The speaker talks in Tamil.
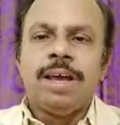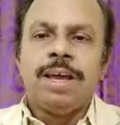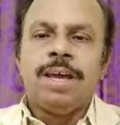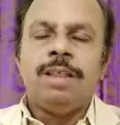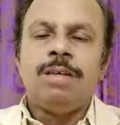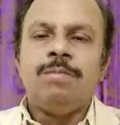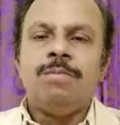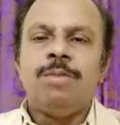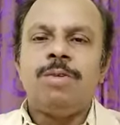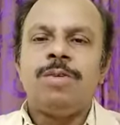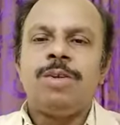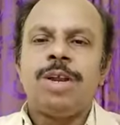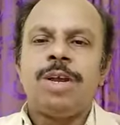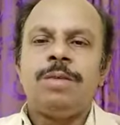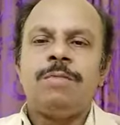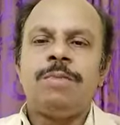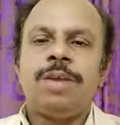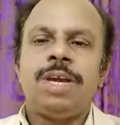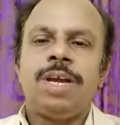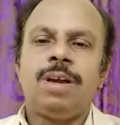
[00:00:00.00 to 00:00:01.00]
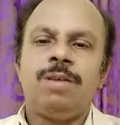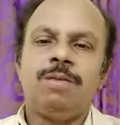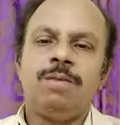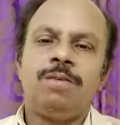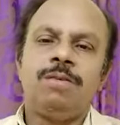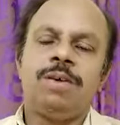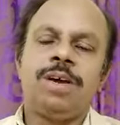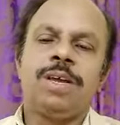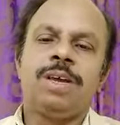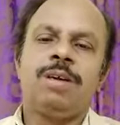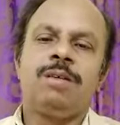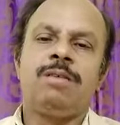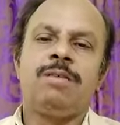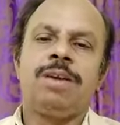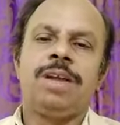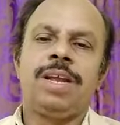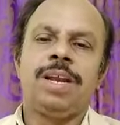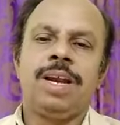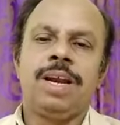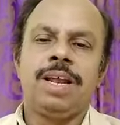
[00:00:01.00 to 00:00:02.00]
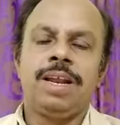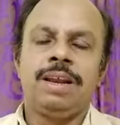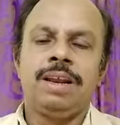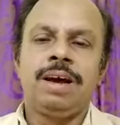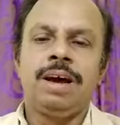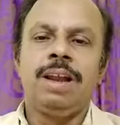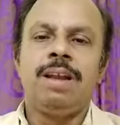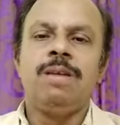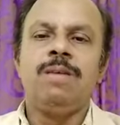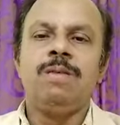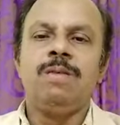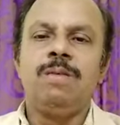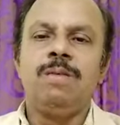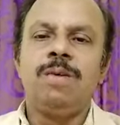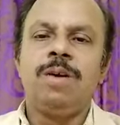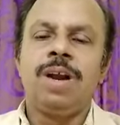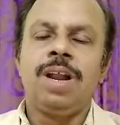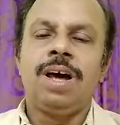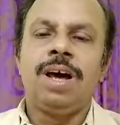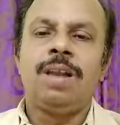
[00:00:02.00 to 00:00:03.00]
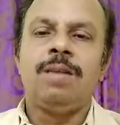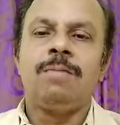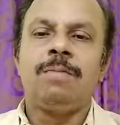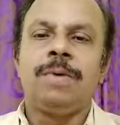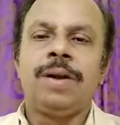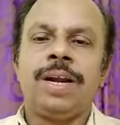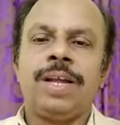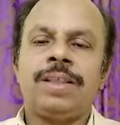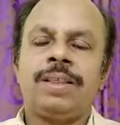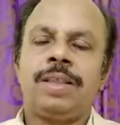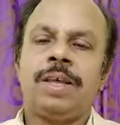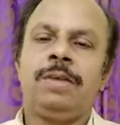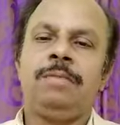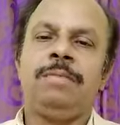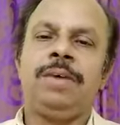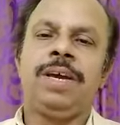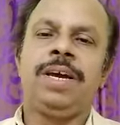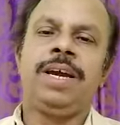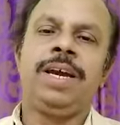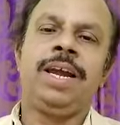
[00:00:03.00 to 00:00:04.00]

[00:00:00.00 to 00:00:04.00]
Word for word: இது மூன்றையும் நீங்கள் உருவாக்கி கொண்டீர்கள் என்றால் உங்களால் பணத்தை மிக